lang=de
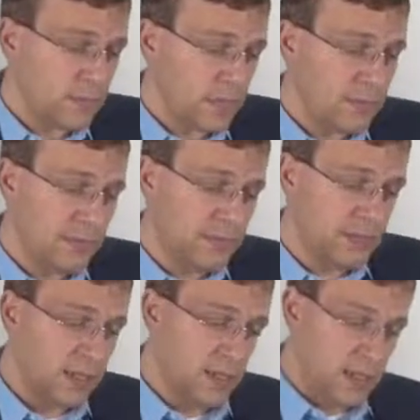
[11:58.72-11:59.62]
indem
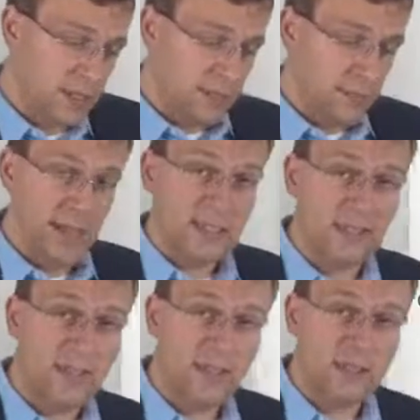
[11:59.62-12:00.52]
Sie den
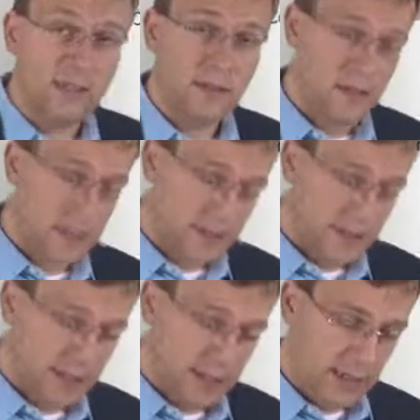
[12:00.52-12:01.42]
Messwert in
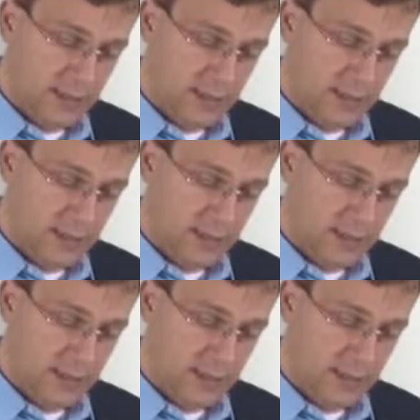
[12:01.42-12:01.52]
dieser Zelle